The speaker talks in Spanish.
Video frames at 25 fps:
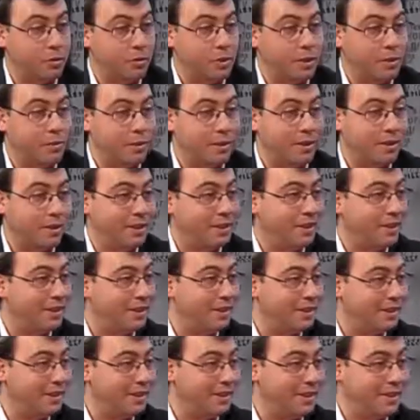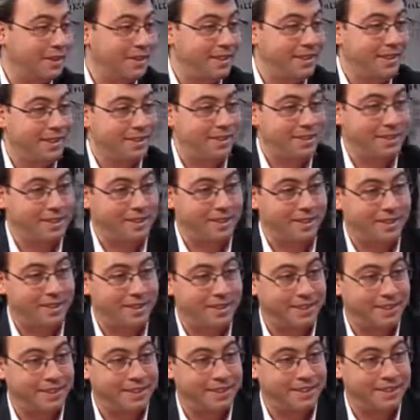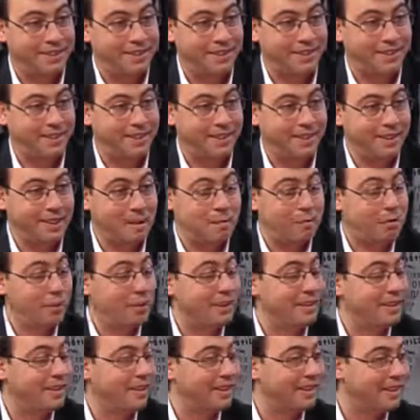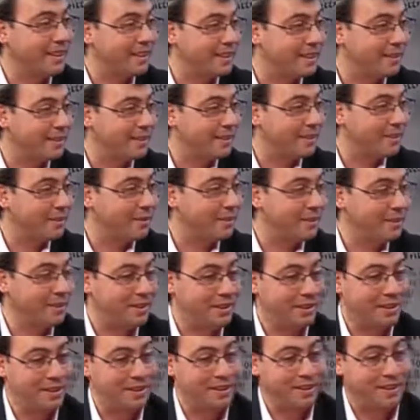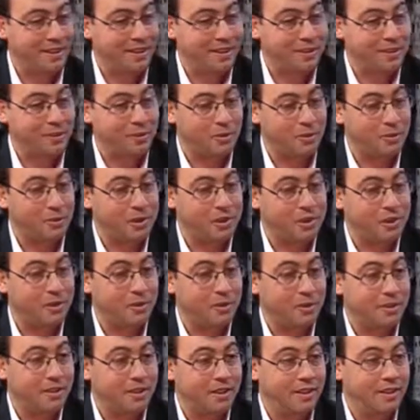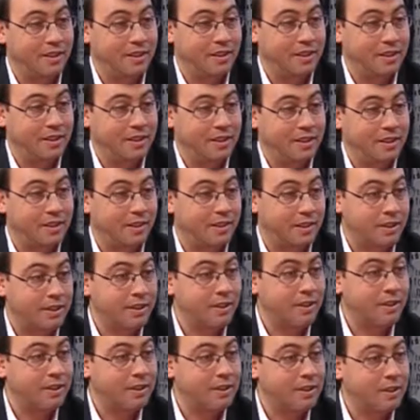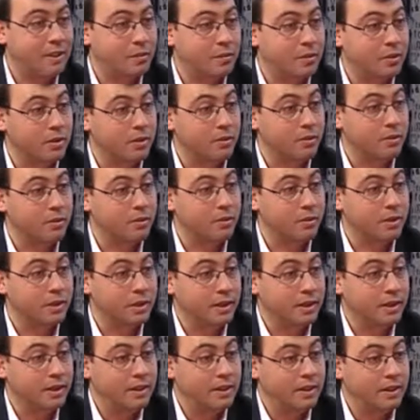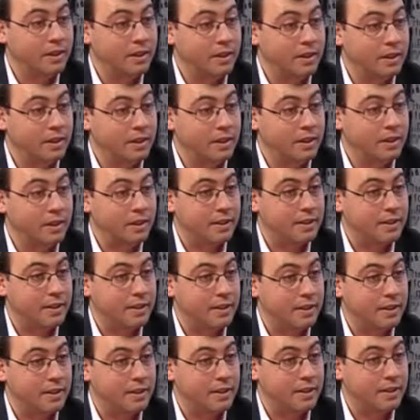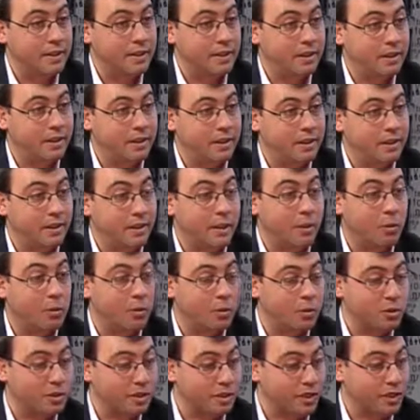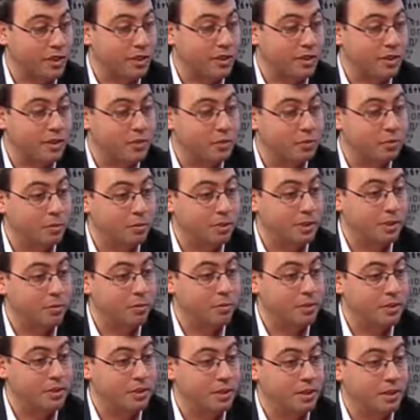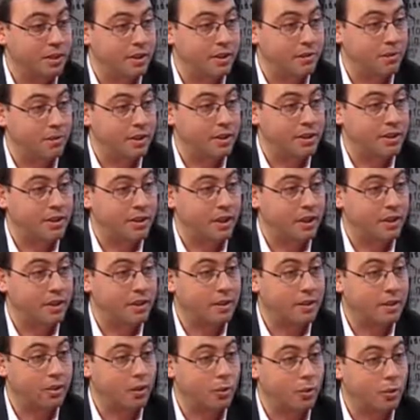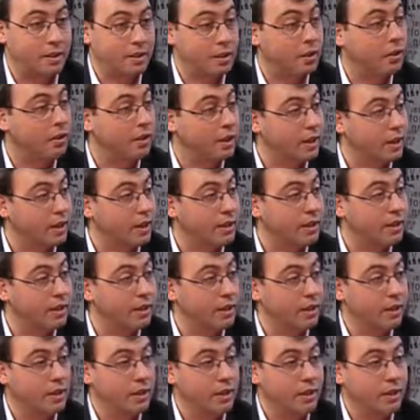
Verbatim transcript: lo que se va a hacer es eh, eh, regir las políticas de Alcázar durante el año 2014 y efectivamente pues con esa rigurosidad que supone pues presentar ante los vecinos de Alcázar